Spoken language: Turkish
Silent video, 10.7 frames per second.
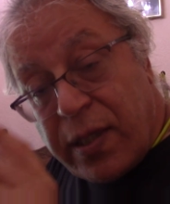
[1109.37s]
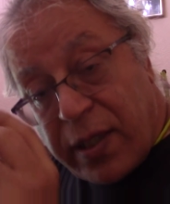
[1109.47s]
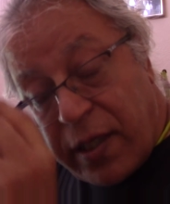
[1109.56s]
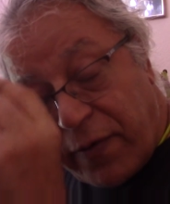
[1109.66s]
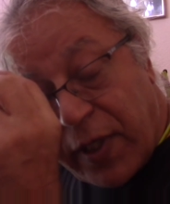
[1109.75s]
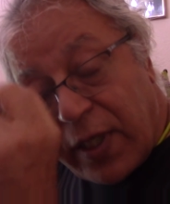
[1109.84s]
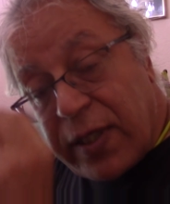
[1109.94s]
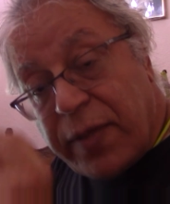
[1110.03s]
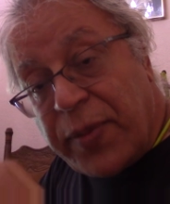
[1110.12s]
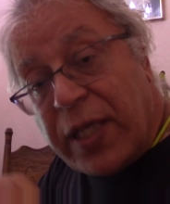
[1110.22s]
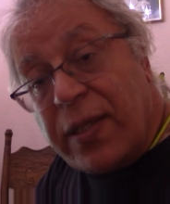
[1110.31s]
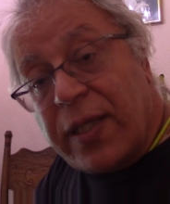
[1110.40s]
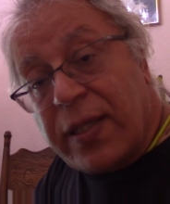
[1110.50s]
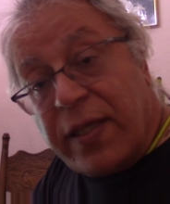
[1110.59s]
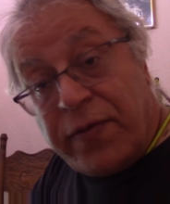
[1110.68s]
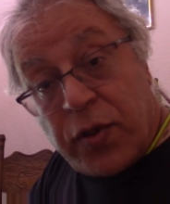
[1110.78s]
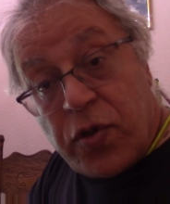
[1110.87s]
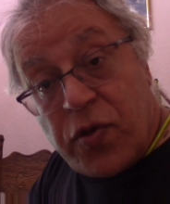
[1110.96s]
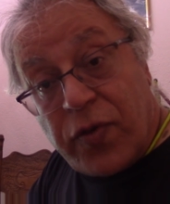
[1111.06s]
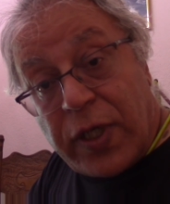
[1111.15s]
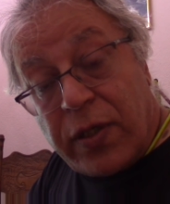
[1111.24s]
kafalarında beyinlerinde
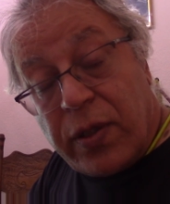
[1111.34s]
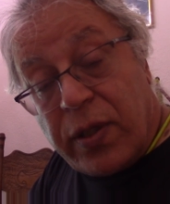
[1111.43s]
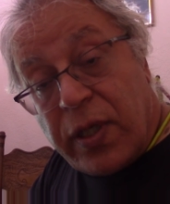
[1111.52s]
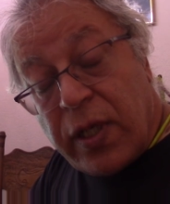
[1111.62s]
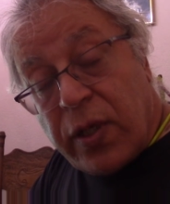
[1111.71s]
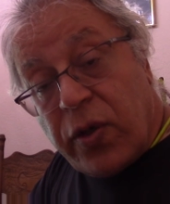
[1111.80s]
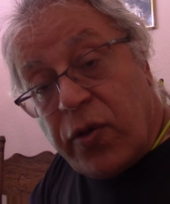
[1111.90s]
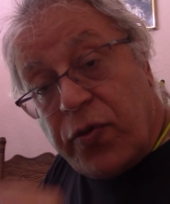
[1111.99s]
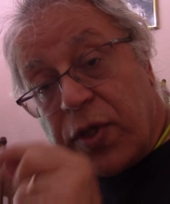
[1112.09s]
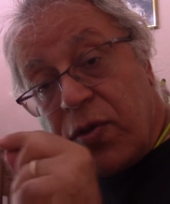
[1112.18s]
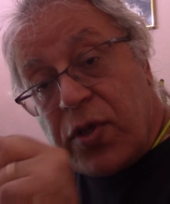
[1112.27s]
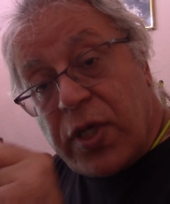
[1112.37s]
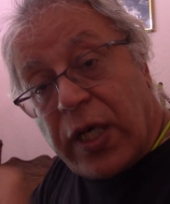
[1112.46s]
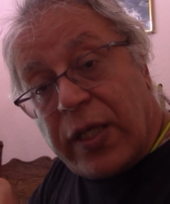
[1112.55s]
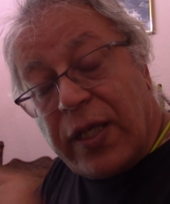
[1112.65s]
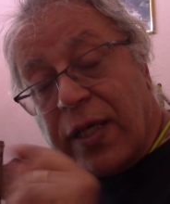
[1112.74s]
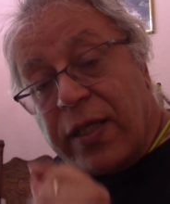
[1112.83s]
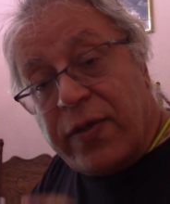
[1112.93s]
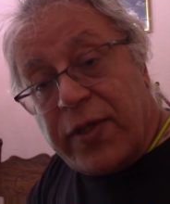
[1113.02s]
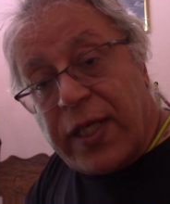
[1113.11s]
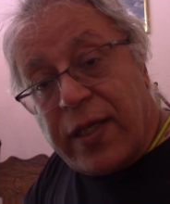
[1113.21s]
virüs var. O virüs yarın
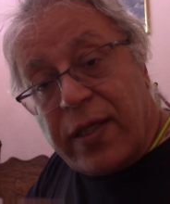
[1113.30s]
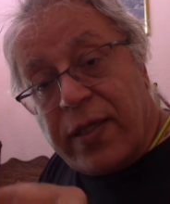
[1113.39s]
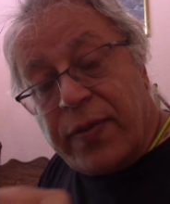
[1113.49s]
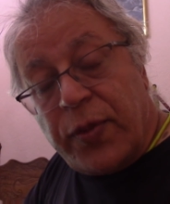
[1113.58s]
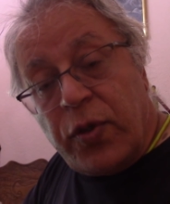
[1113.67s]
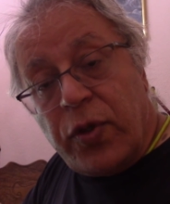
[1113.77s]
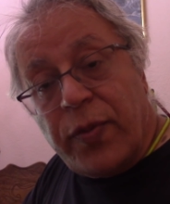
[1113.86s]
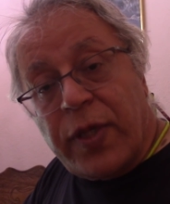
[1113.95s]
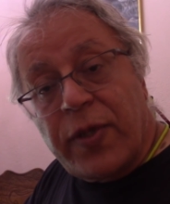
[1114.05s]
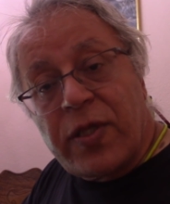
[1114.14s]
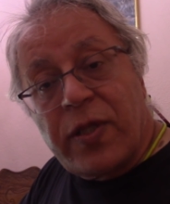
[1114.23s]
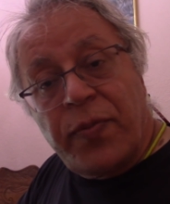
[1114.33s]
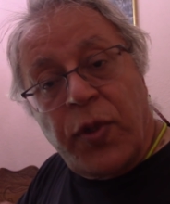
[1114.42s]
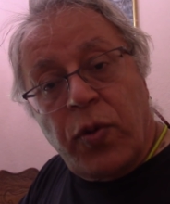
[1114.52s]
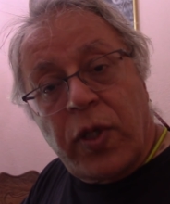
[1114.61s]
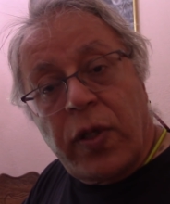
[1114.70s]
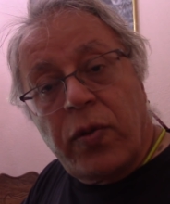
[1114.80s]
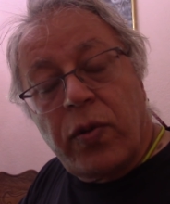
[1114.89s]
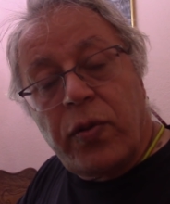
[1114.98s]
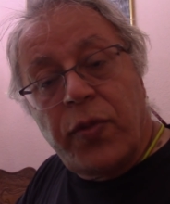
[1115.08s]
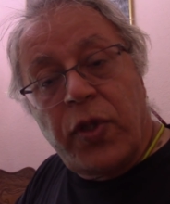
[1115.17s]
aktivite edilir. Bir düğmeye basılır, bir olay
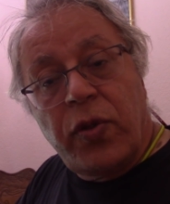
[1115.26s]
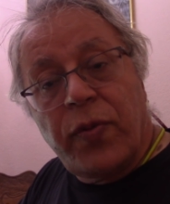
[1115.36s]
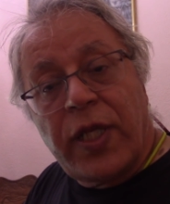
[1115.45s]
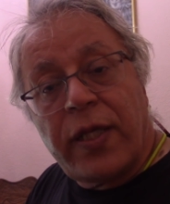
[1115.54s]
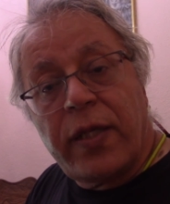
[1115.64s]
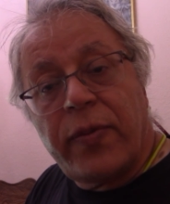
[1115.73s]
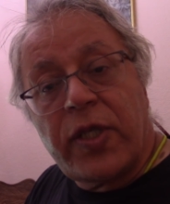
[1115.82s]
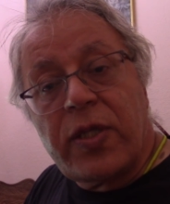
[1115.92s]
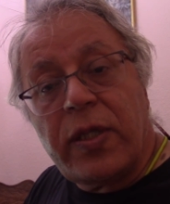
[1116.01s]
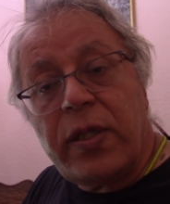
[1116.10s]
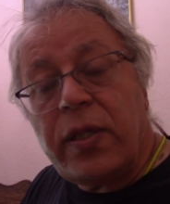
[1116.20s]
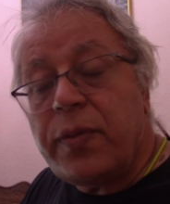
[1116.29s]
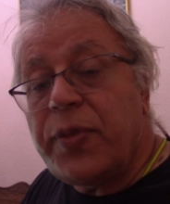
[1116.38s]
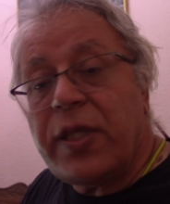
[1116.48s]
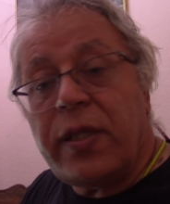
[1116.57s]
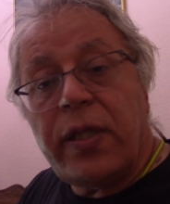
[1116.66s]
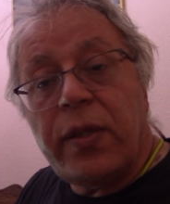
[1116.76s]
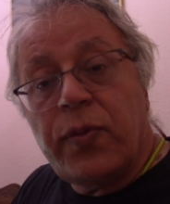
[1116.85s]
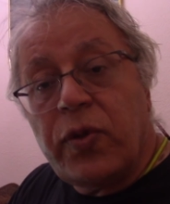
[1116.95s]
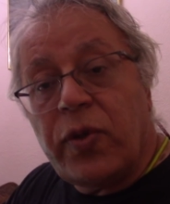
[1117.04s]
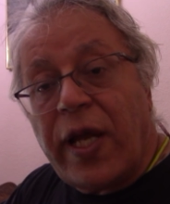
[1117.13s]
olur, bir düğmelerine basılır. Bitti.
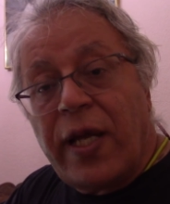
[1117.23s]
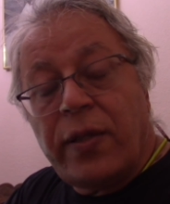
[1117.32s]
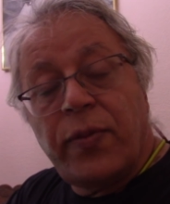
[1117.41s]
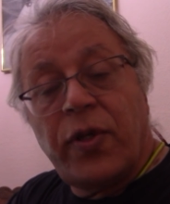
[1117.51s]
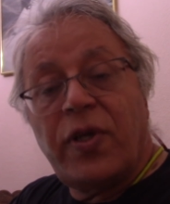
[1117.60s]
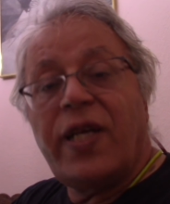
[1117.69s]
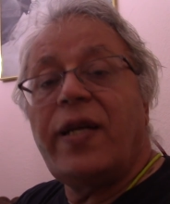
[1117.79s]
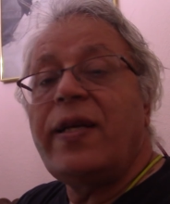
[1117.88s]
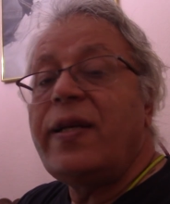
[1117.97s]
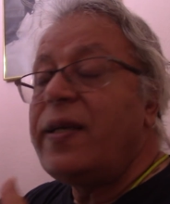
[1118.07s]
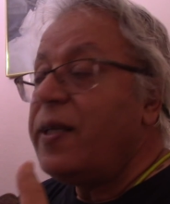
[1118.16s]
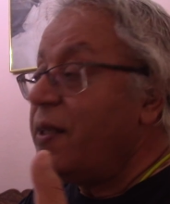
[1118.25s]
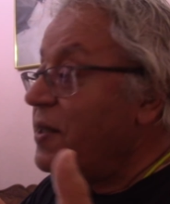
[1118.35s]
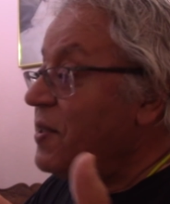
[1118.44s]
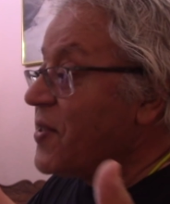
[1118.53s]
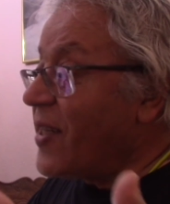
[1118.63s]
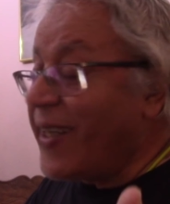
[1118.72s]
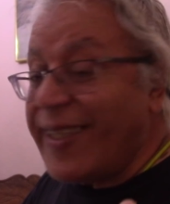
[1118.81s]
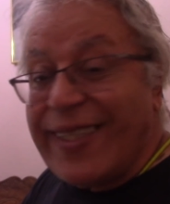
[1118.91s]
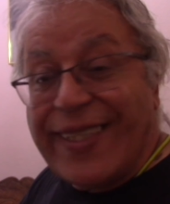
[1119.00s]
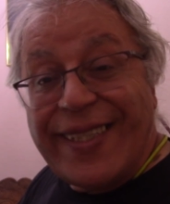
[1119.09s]
Bu en böyle
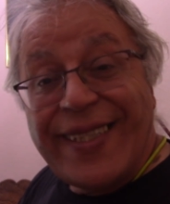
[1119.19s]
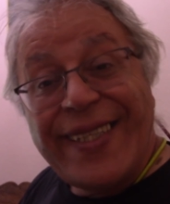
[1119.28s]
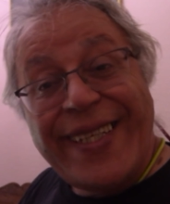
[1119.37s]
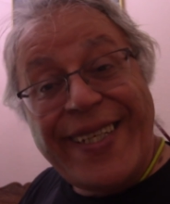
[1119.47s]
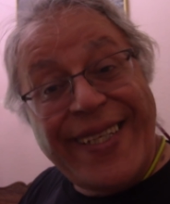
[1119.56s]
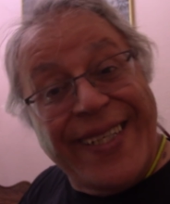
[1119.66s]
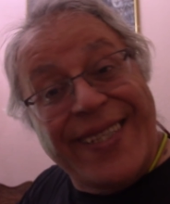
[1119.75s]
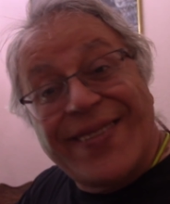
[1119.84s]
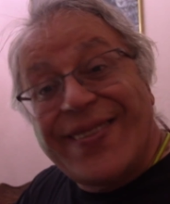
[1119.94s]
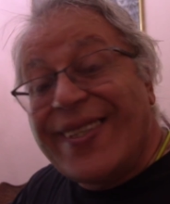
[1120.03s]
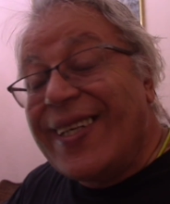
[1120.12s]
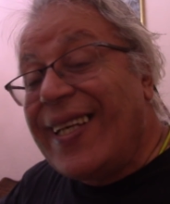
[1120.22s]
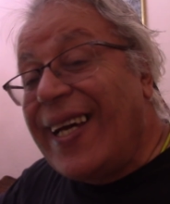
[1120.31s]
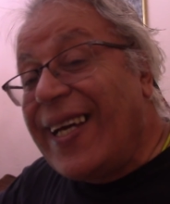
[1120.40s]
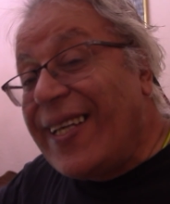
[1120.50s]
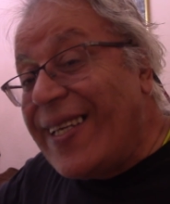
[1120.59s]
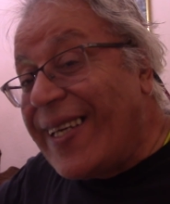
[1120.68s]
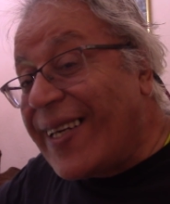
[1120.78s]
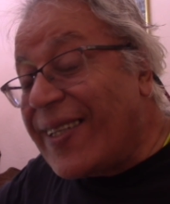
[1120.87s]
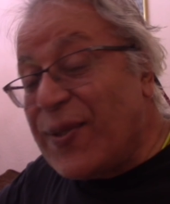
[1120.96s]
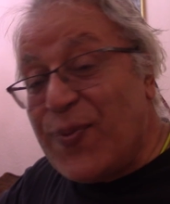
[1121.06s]
sakin, iyi, böyle
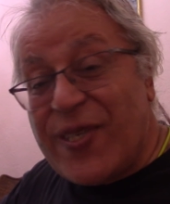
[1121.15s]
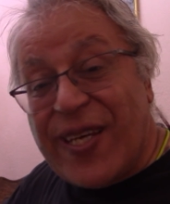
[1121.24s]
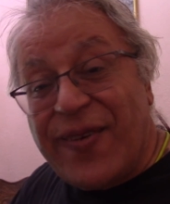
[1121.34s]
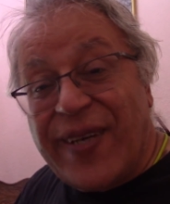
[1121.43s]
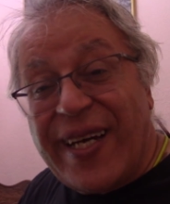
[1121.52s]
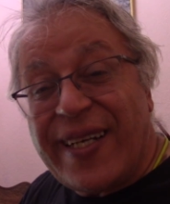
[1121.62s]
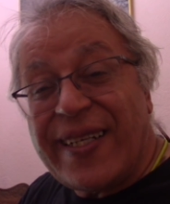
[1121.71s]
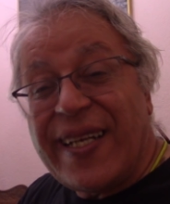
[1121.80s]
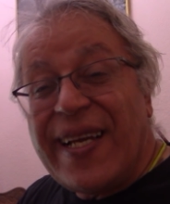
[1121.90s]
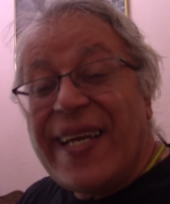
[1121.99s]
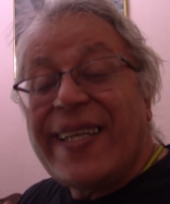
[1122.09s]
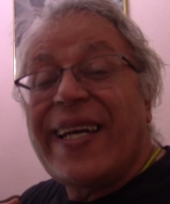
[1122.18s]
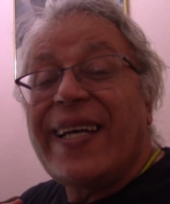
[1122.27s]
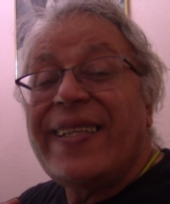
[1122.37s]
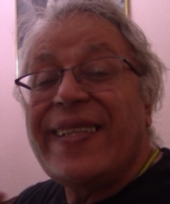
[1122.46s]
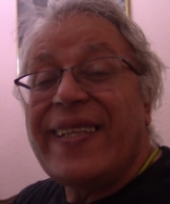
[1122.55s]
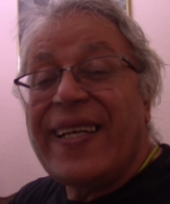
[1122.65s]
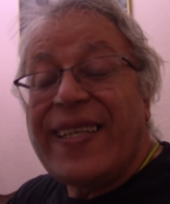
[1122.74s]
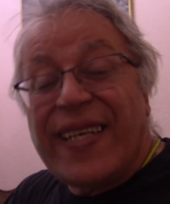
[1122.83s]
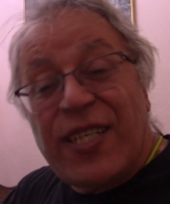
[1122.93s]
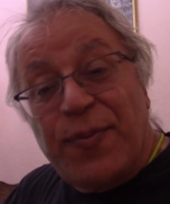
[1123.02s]
yardımsever, kendinden
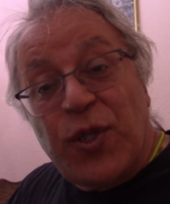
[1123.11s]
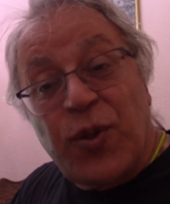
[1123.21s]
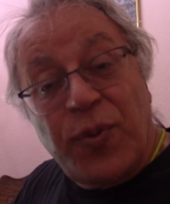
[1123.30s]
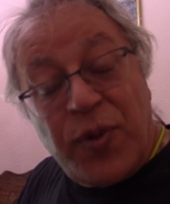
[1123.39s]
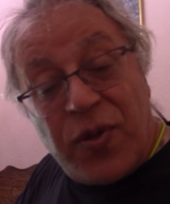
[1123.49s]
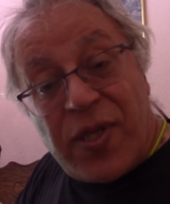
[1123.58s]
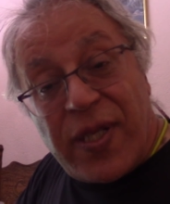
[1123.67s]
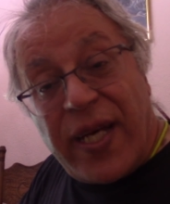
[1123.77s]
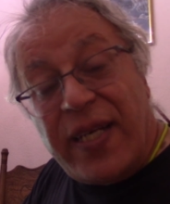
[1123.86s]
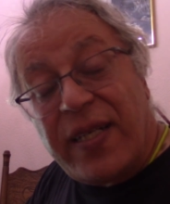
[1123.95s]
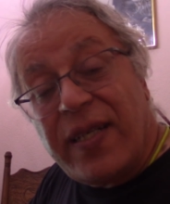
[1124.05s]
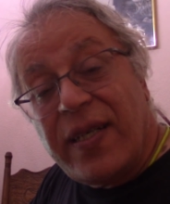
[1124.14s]
geçmiş o Budistler